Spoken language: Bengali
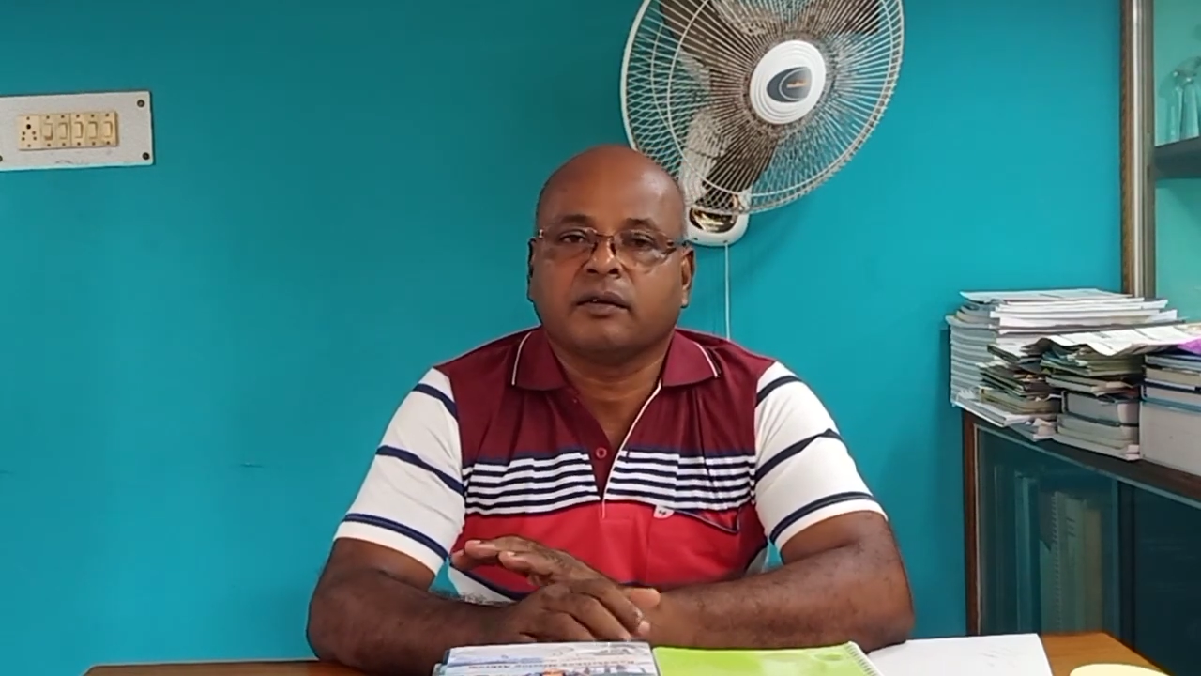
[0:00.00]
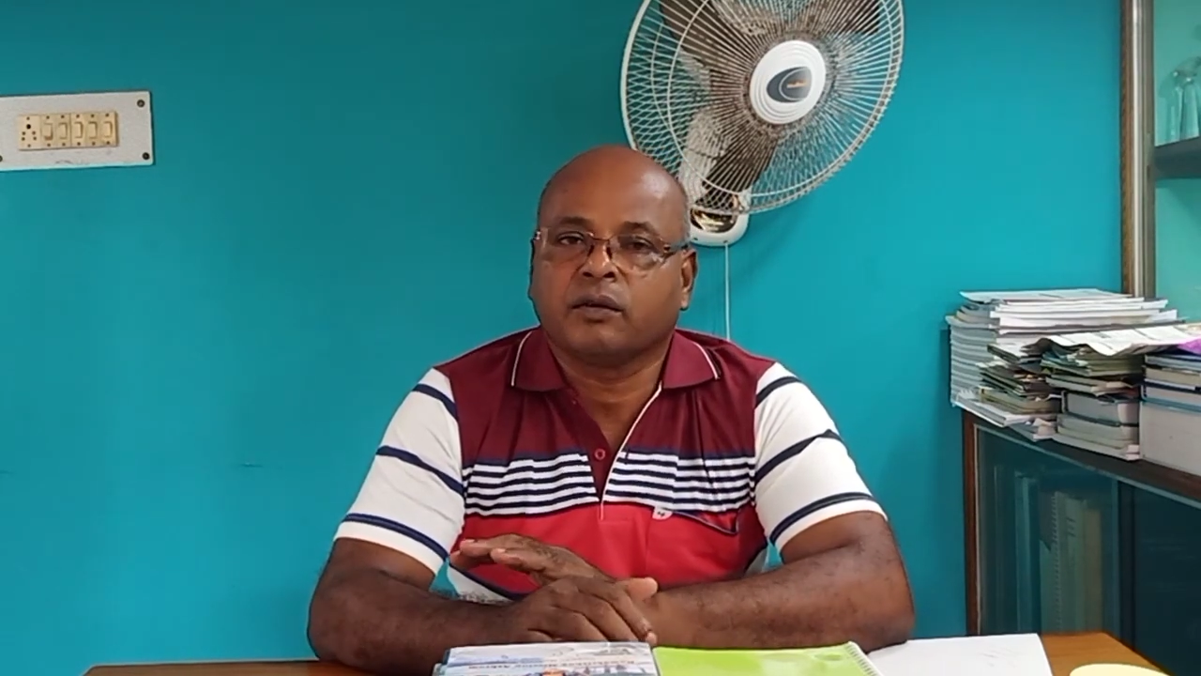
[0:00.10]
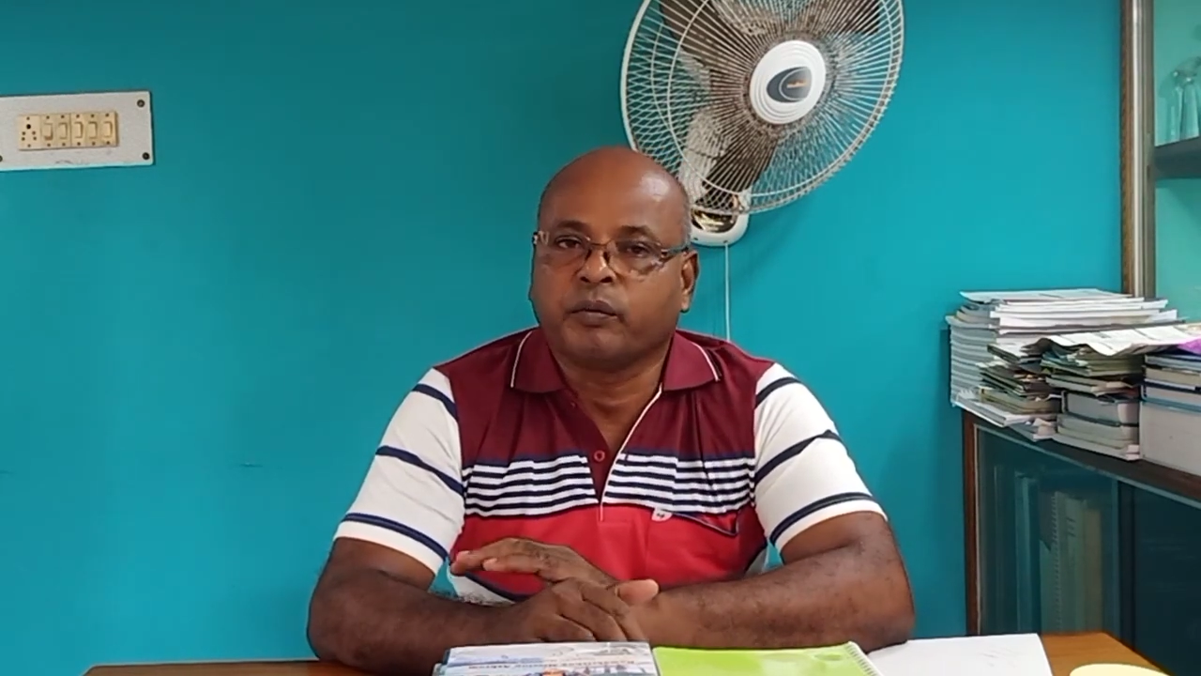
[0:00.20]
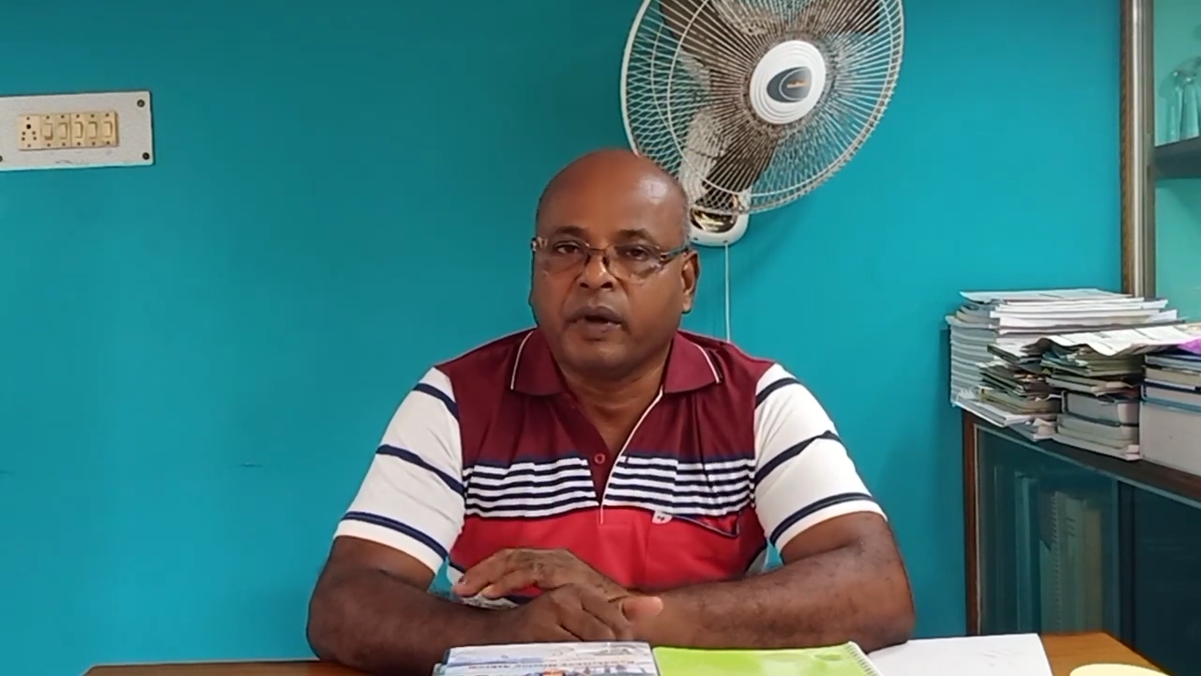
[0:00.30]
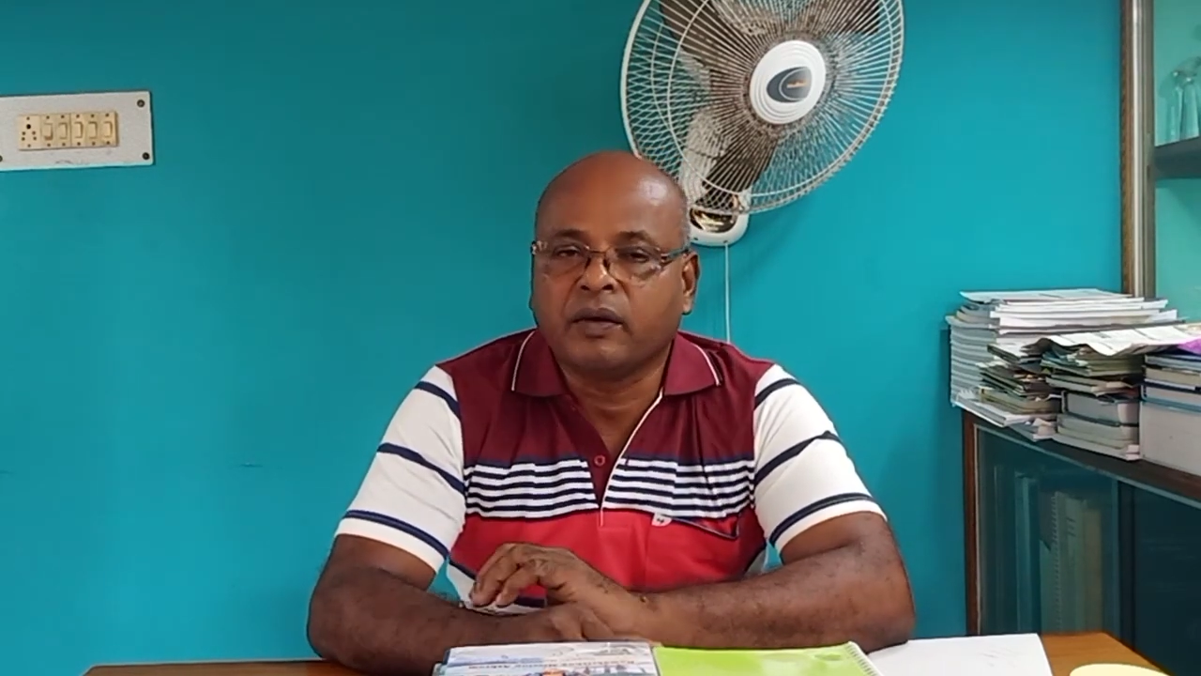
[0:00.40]

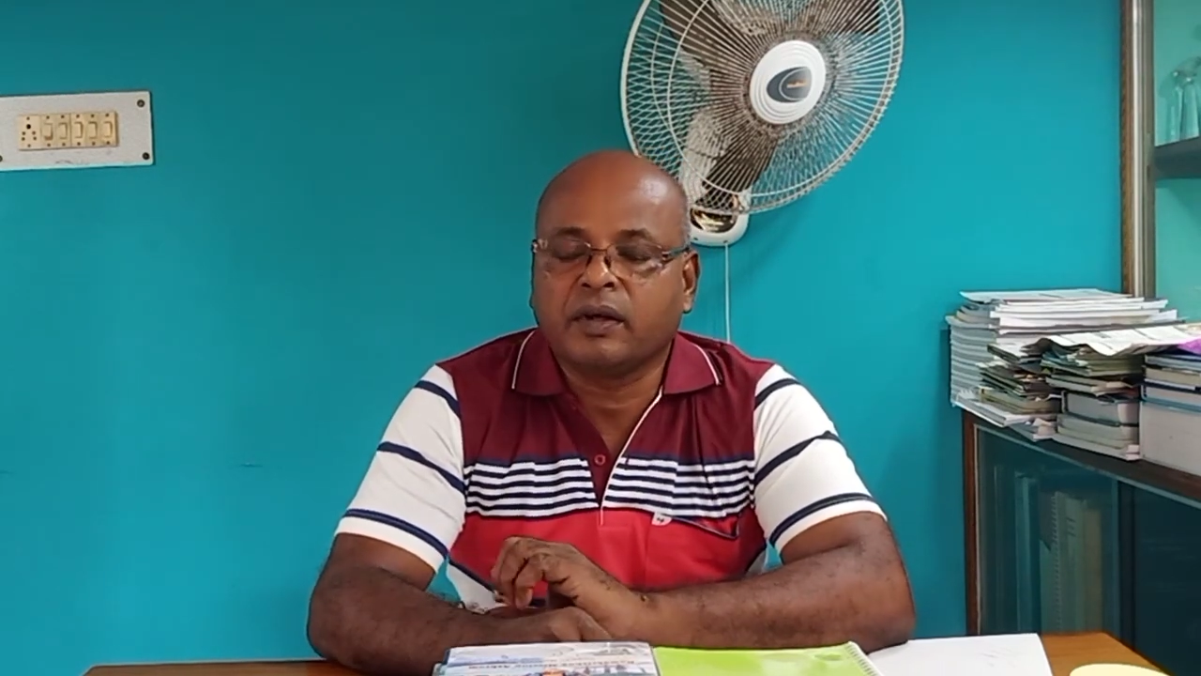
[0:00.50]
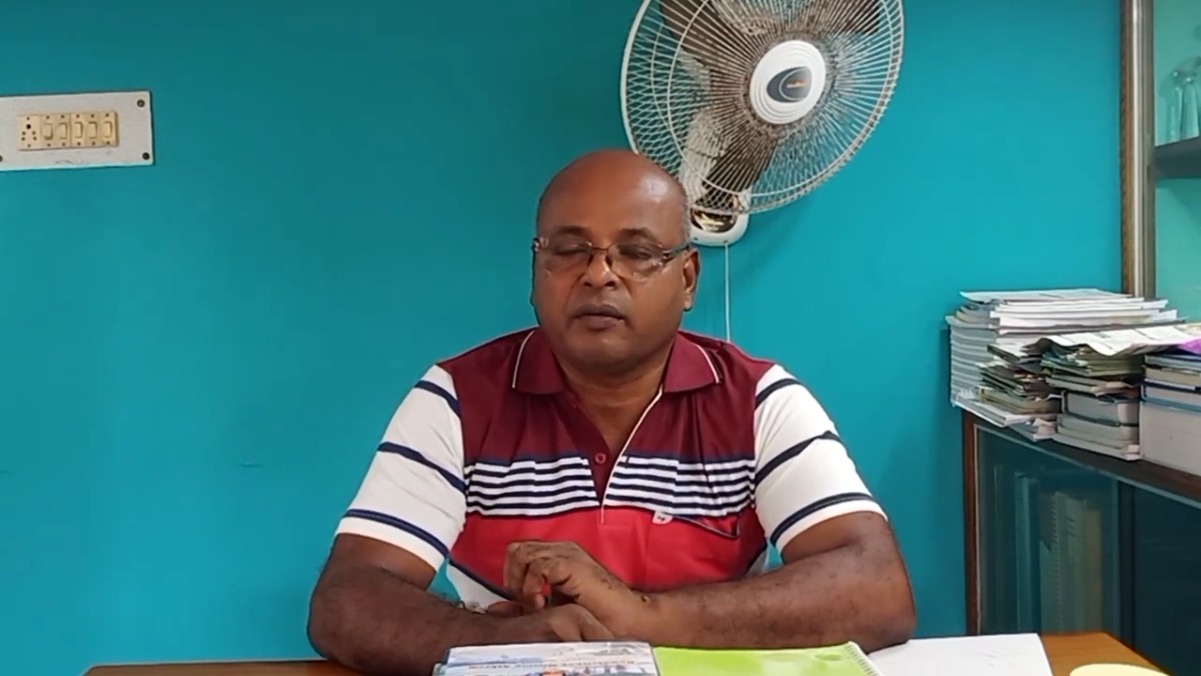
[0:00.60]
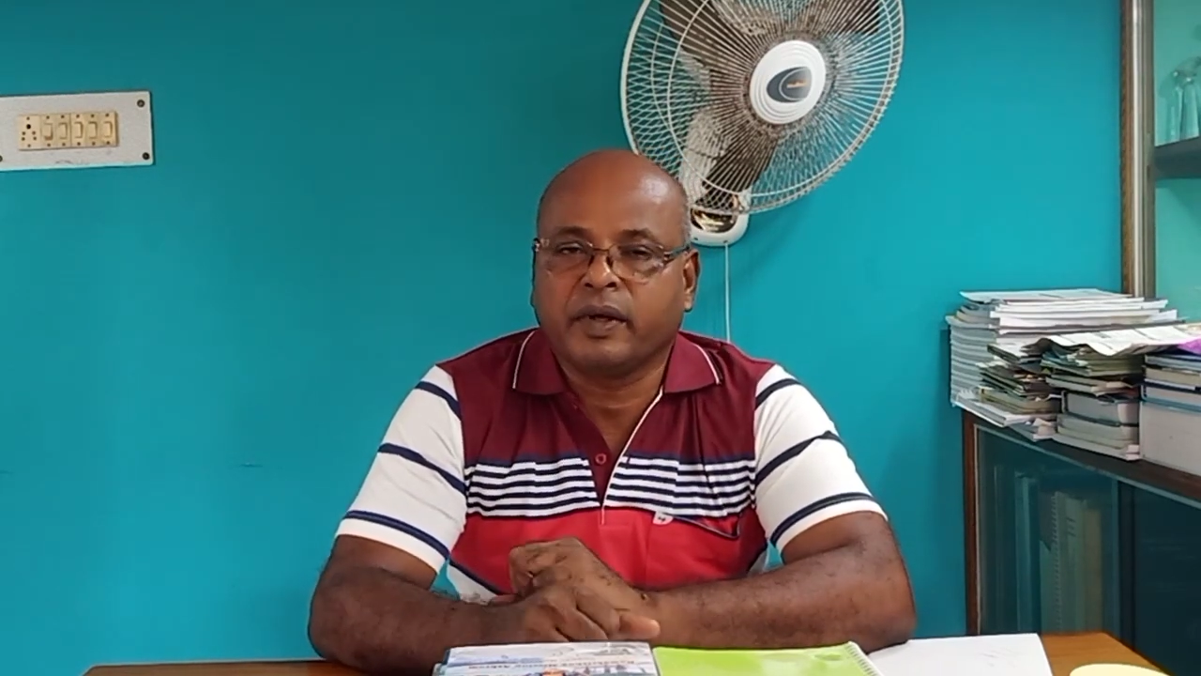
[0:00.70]
কোনো পাউডার